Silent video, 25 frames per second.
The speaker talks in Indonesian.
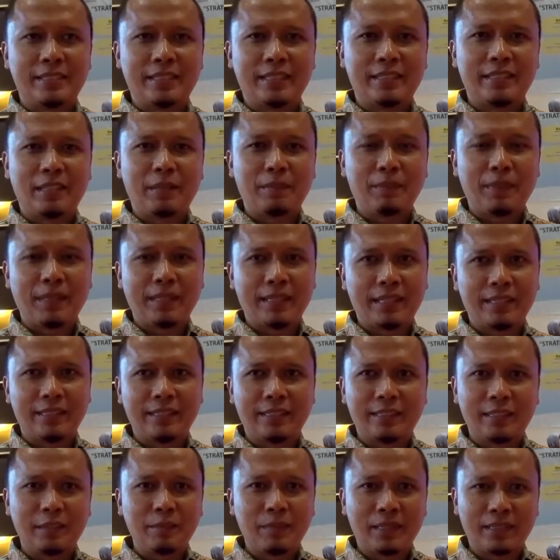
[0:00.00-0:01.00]
yang saya sampaikan
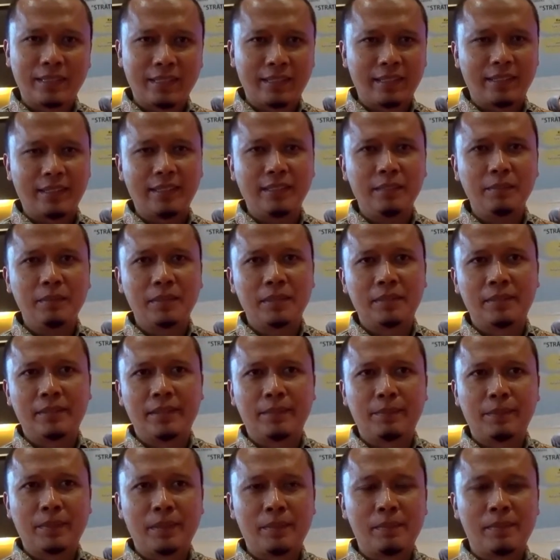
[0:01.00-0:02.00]
tadi materi
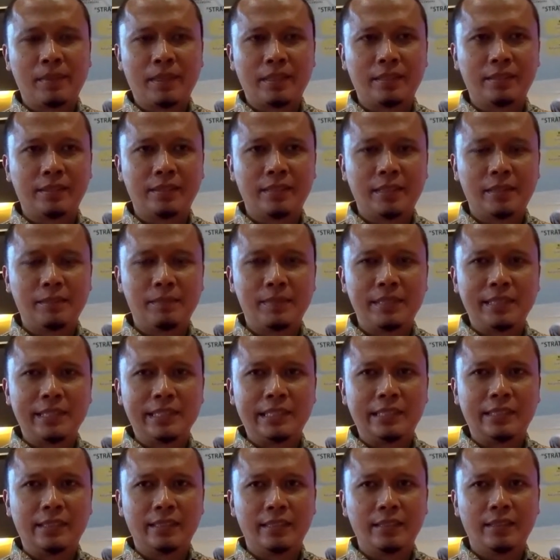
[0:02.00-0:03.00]
bahwa pengembang SDM di
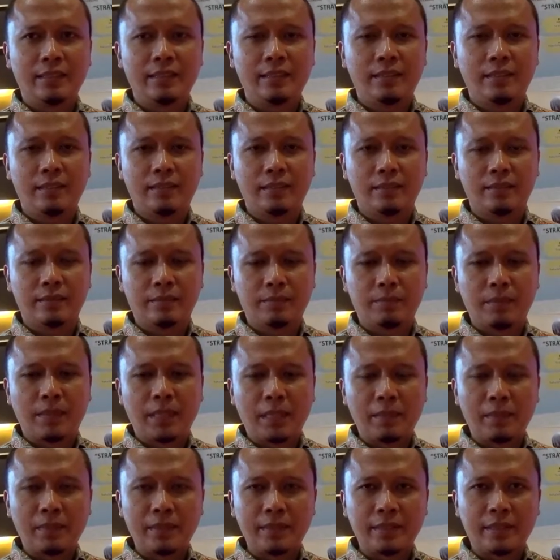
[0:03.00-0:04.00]
sini
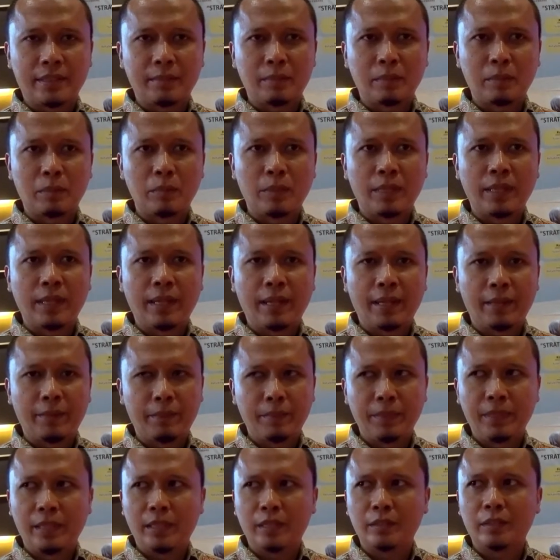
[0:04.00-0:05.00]
bagaimana cara membuat
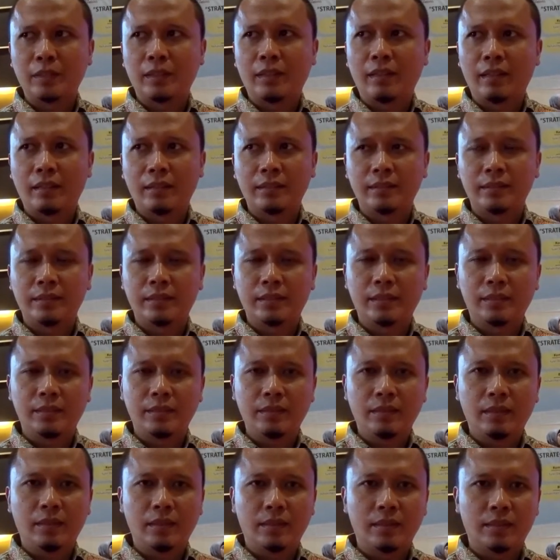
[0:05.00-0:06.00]
habit atau culture
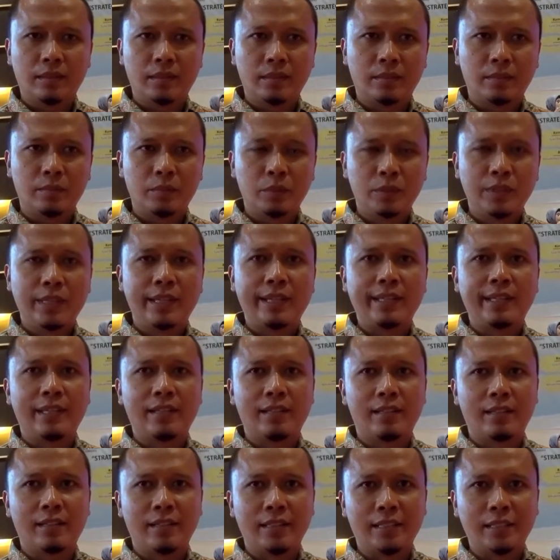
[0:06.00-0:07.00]
uh, budaya
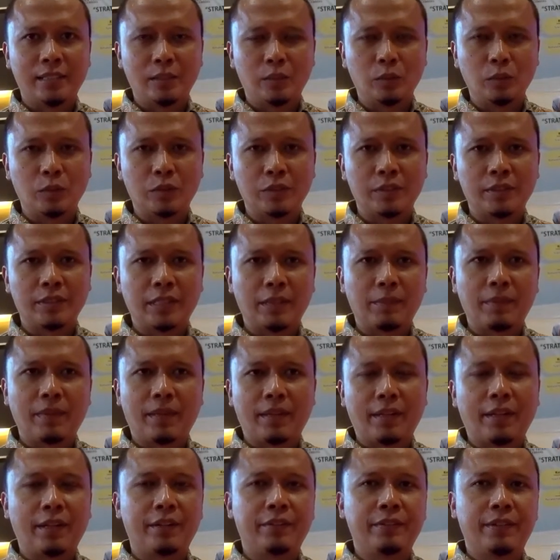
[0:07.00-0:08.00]
learning untuk setiap
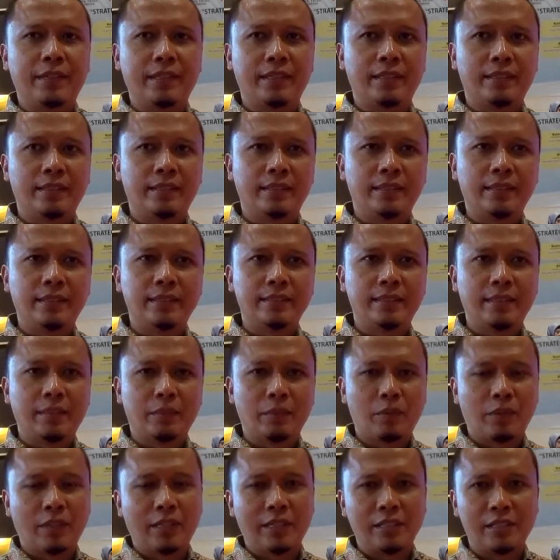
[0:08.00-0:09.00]
karyawan di
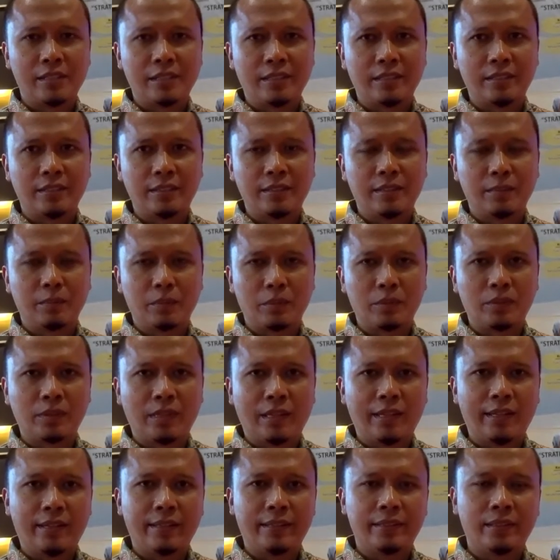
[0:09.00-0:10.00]
setiap organisasi dan
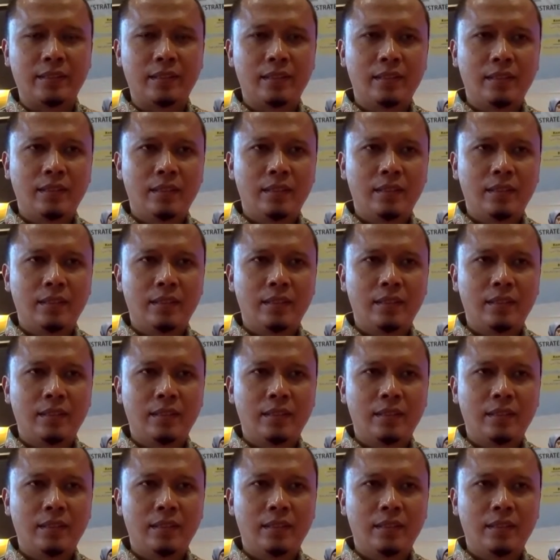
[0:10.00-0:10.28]
perusahaan.